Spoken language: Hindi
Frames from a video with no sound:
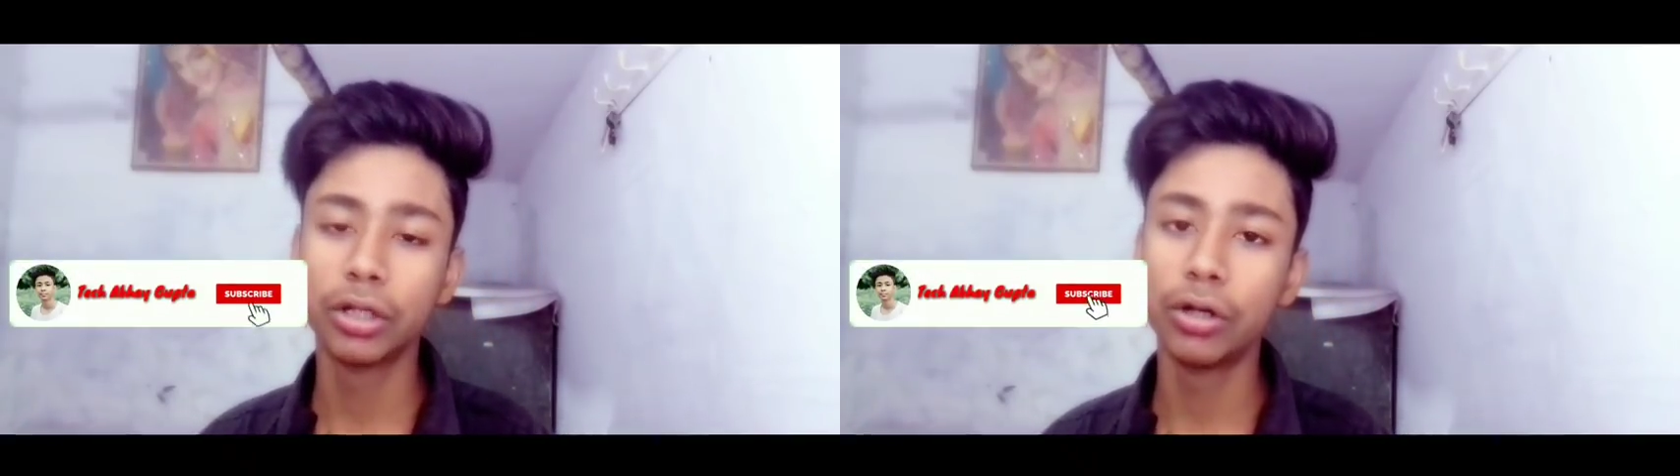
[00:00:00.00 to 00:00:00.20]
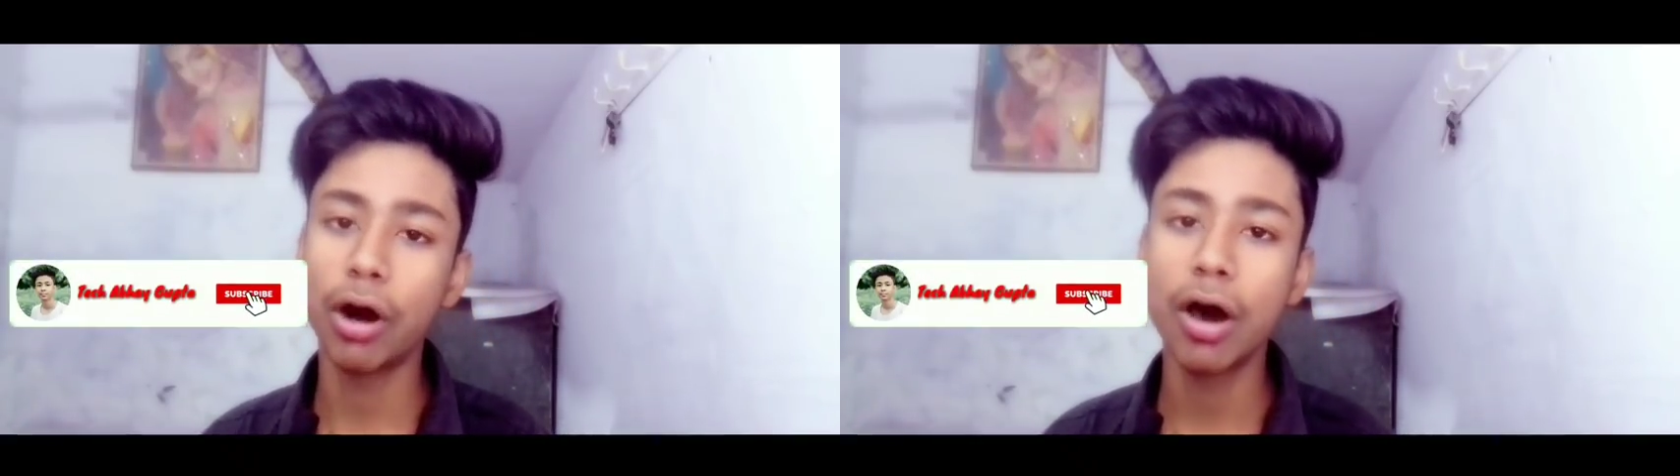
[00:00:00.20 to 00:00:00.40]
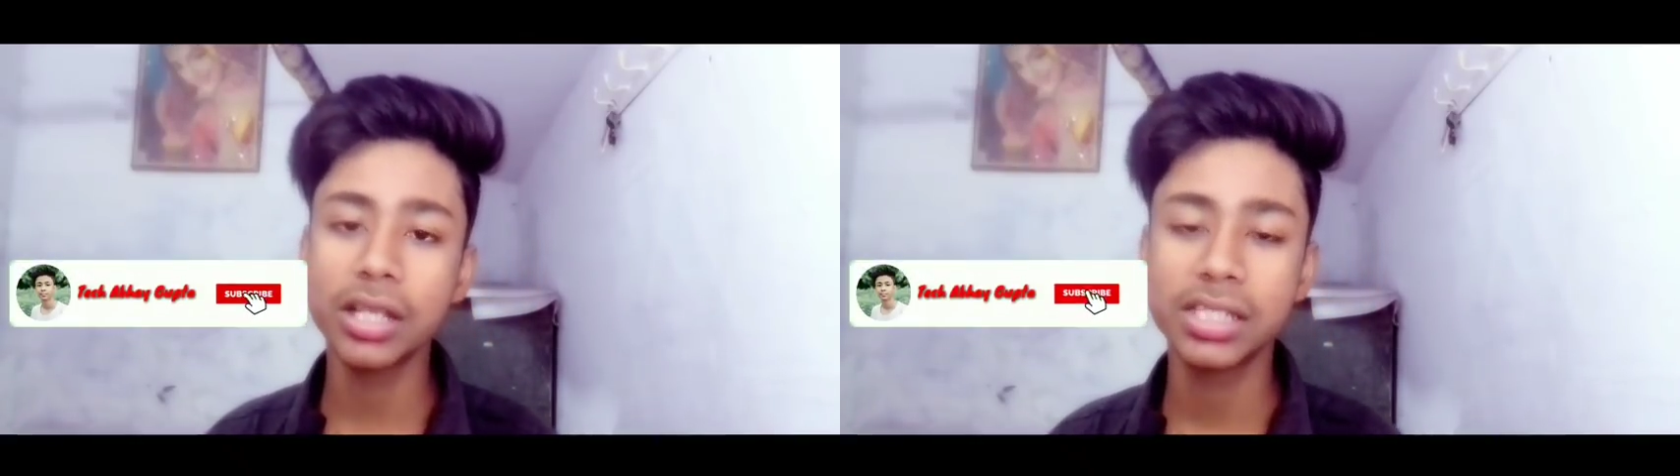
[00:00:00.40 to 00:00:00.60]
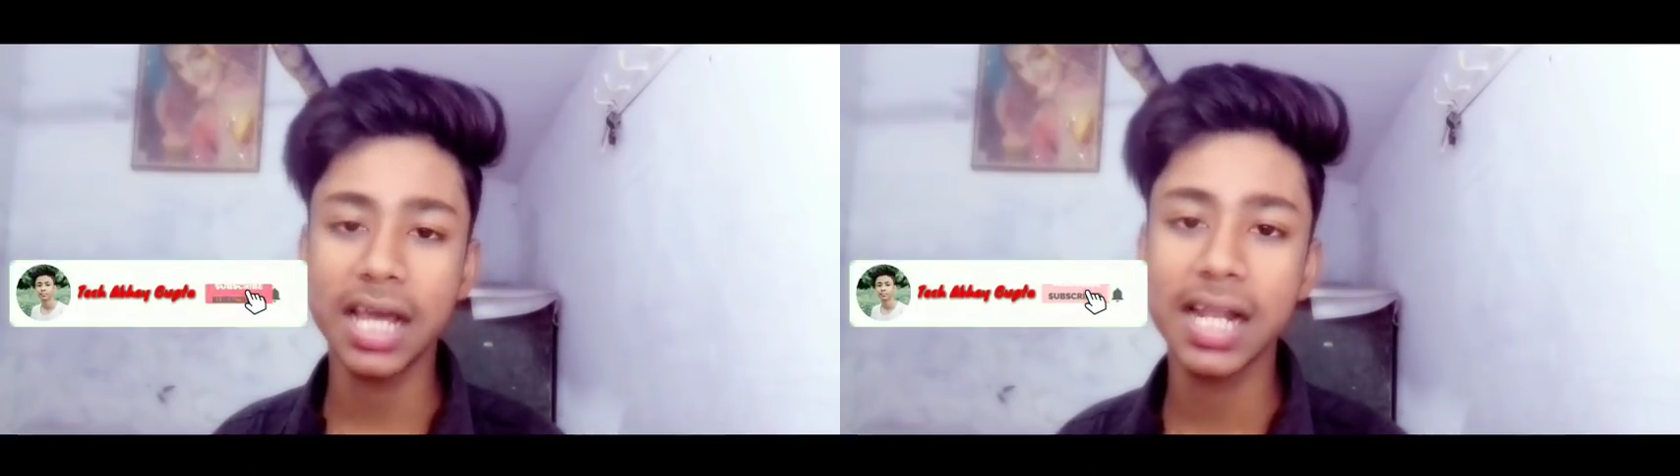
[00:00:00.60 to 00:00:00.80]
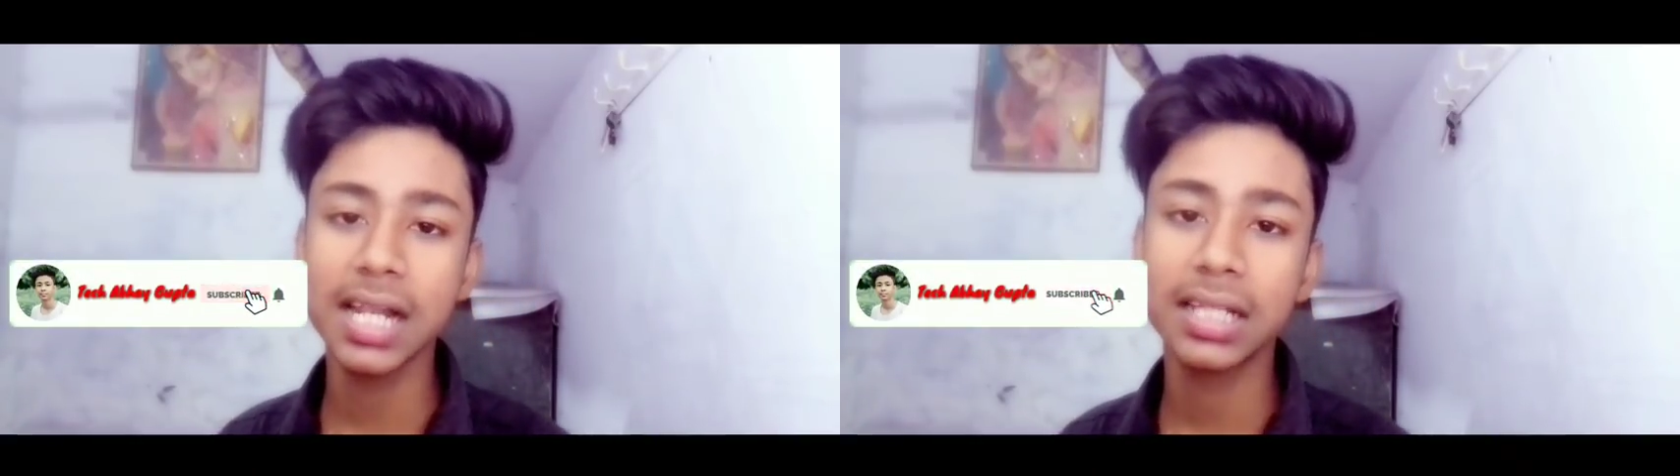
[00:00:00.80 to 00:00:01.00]
तो और
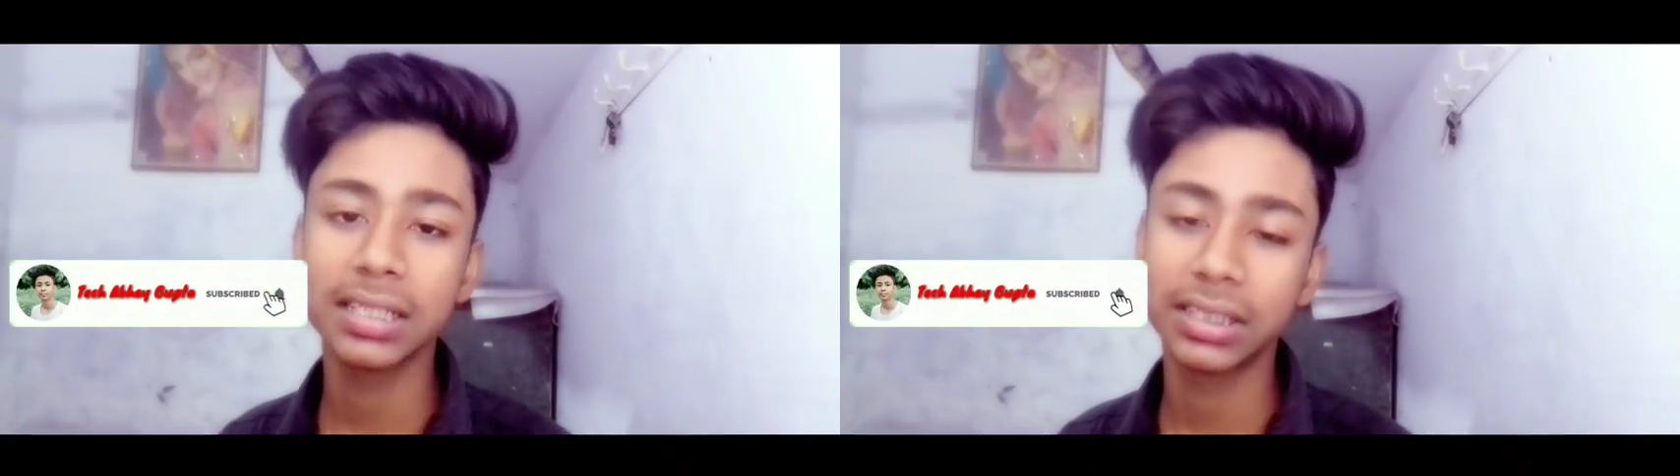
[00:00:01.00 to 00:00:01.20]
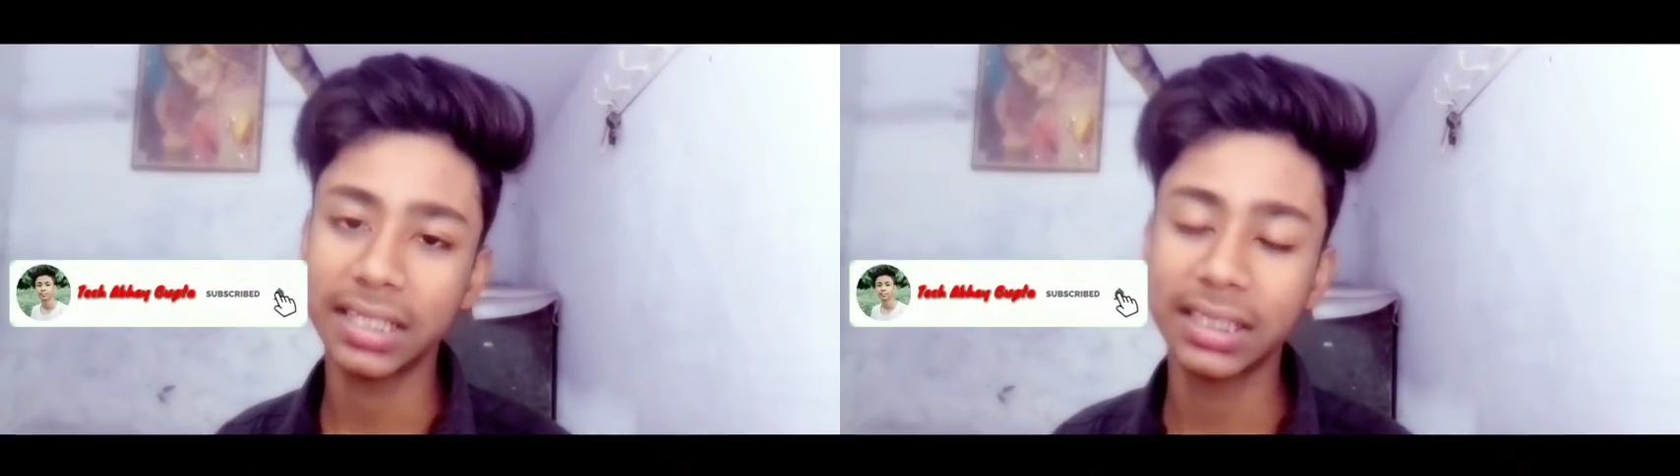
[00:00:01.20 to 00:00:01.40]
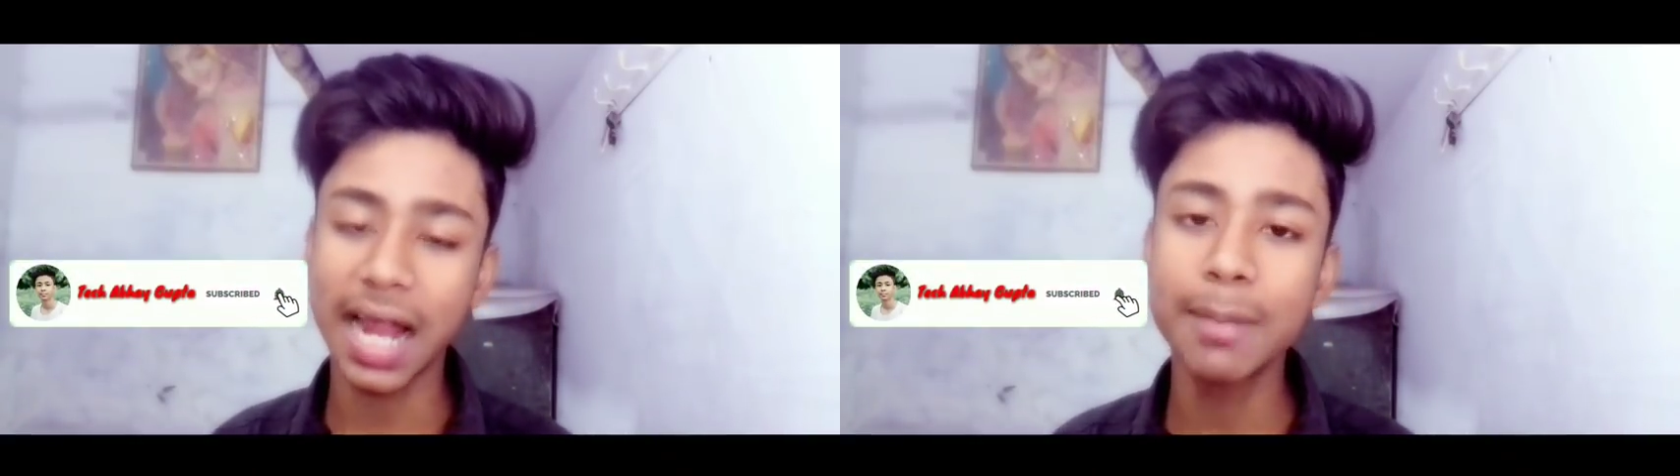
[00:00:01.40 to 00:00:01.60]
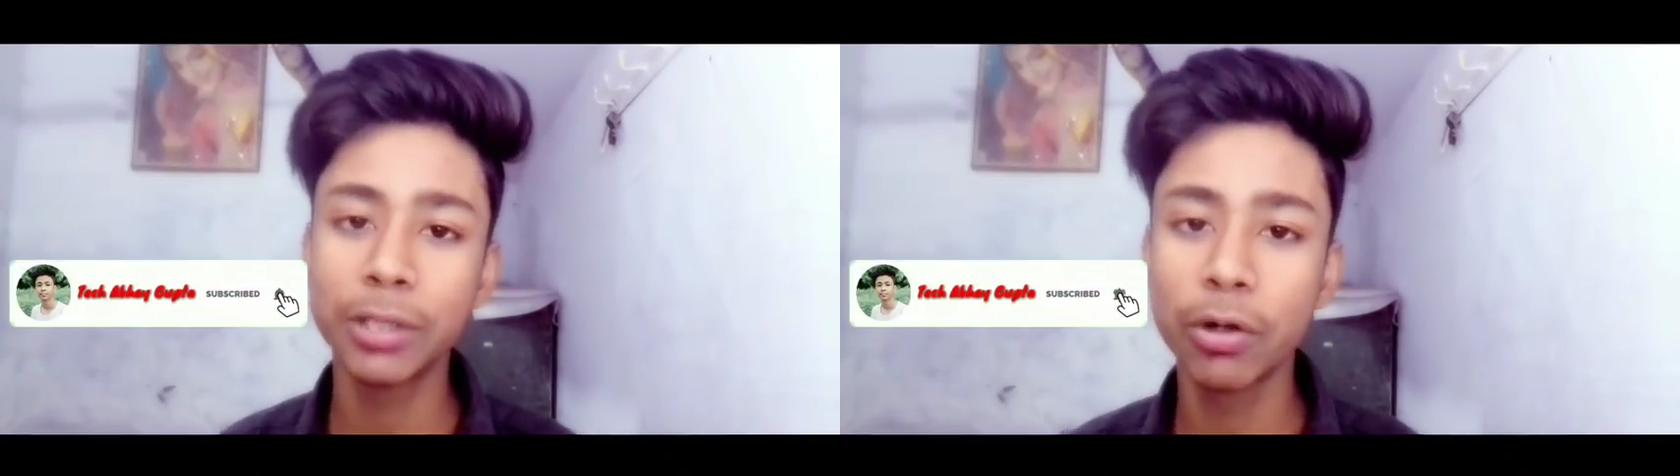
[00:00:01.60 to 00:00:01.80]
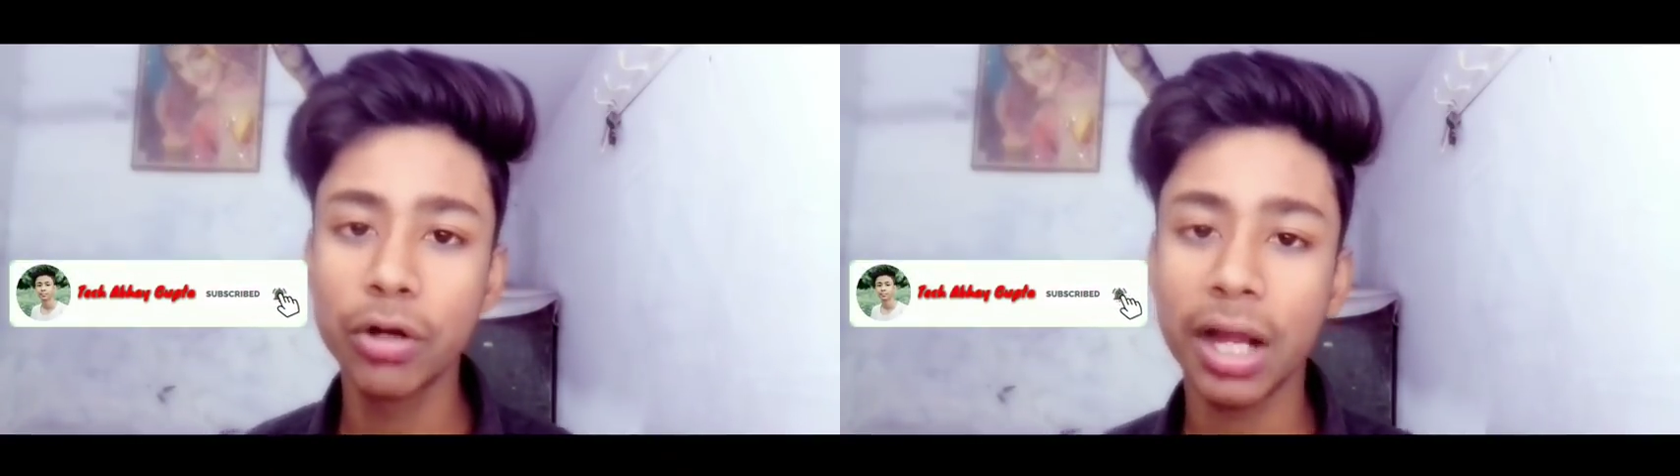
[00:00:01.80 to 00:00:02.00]
चैनल सब्सक्राइब
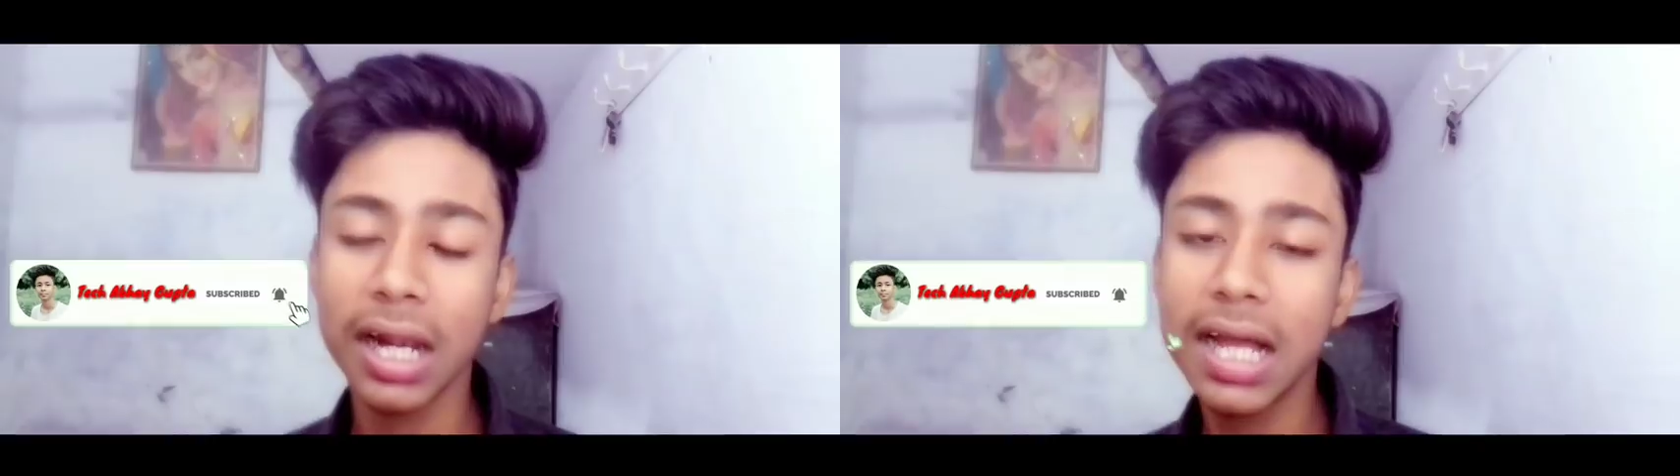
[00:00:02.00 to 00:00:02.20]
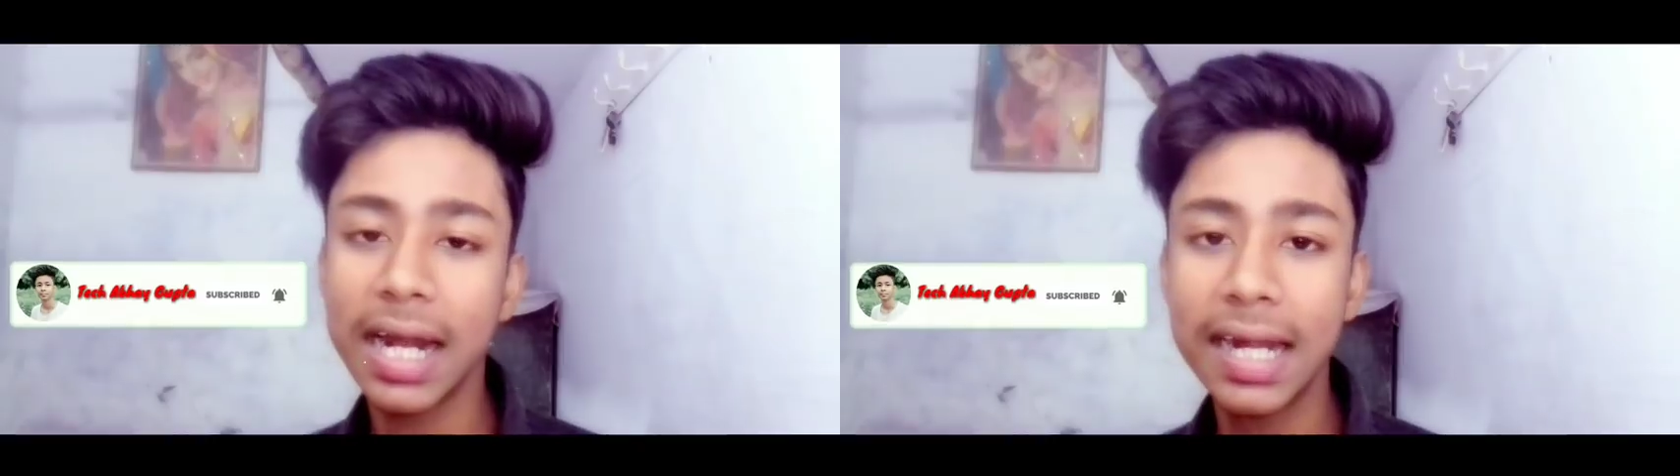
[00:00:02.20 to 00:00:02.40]
जरूर करना